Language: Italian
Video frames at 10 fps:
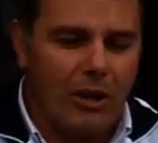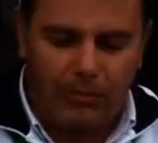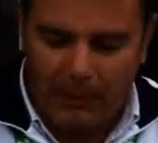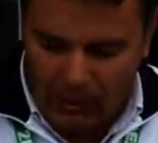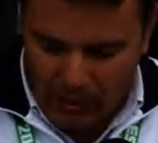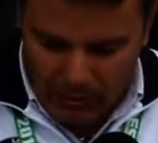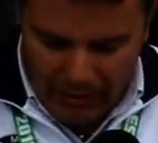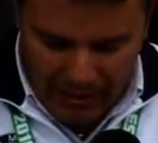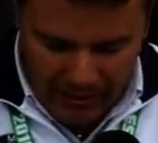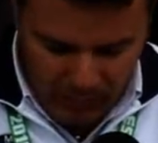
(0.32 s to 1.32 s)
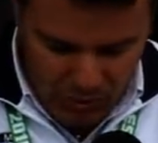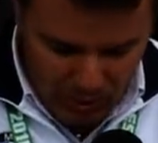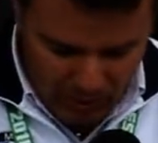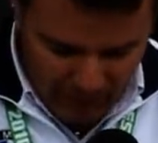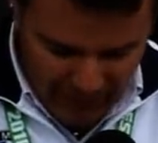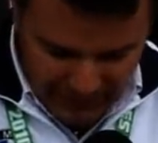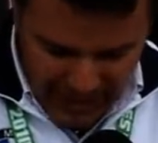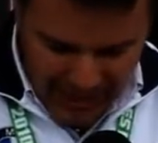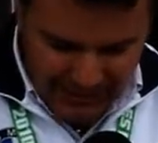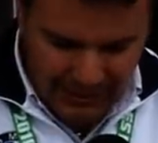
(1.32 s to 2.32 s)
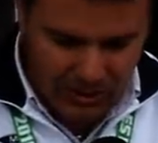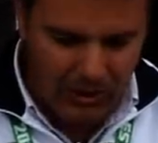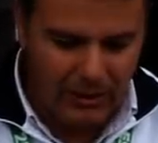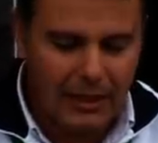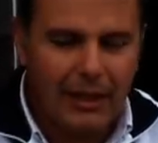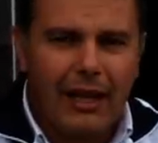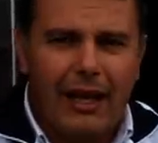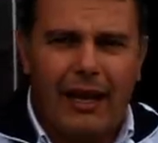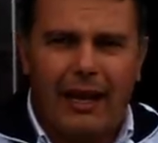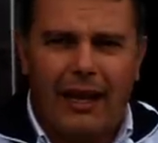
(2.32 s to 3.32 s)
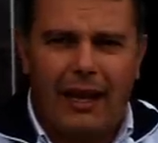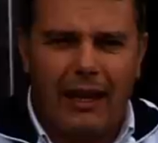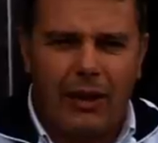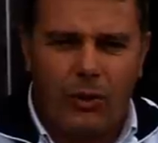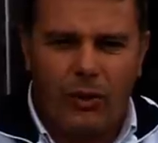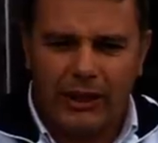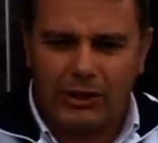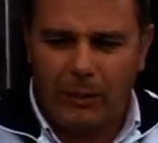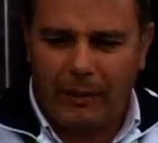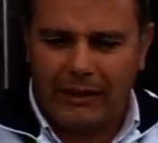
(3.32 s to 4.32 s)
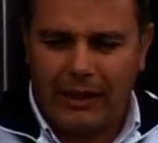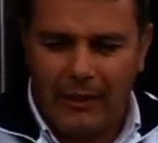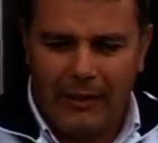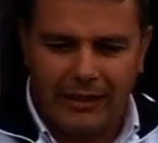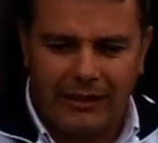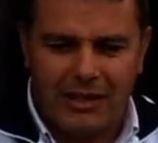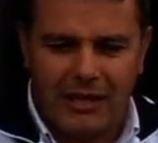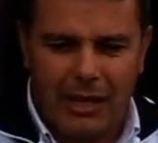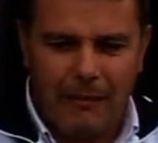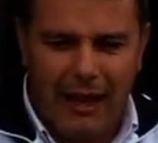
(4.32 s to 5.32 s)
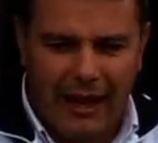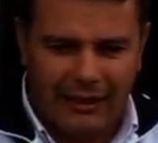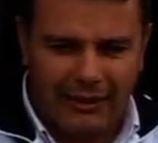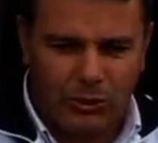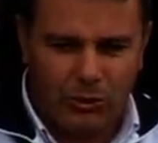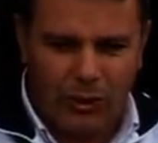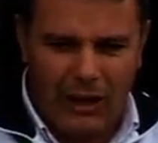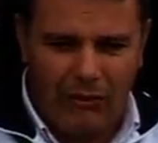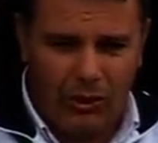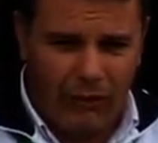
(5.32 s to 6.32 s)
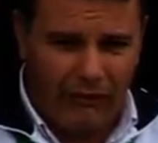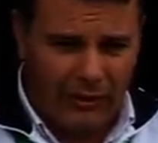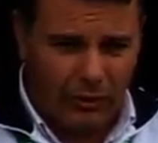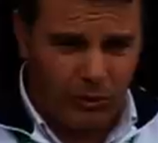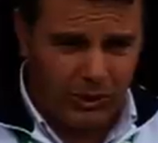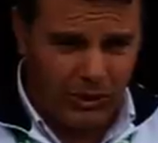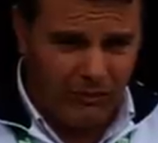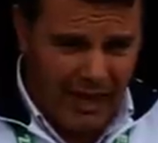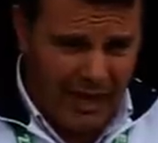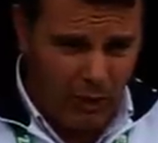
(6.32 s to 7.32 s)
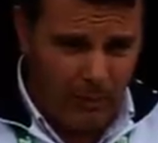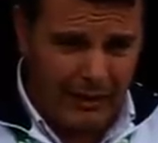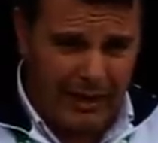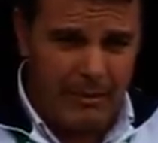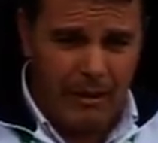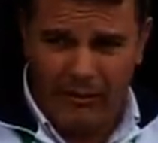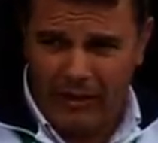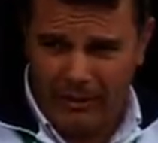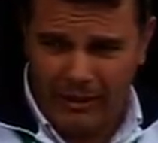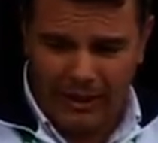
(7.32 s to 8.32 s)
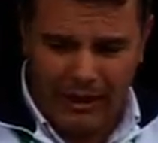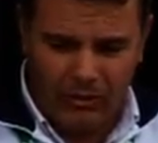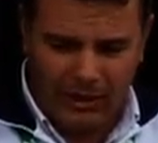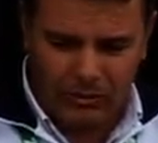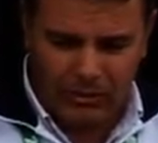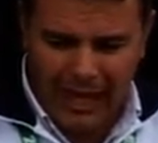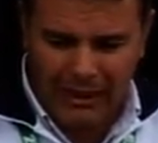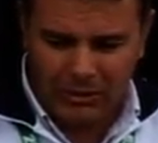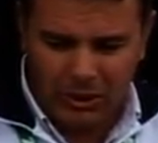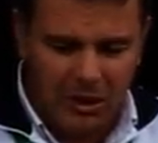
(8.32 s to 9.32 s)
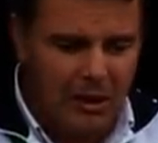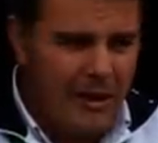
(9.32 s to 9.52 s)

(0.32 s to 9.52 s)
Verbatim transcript: è un, per noi una, è un giorno fantastico e questo praticamente ci ripaga di tutto il lavoro fatto questo inverno perché abbiamo veramente lavorato tanto.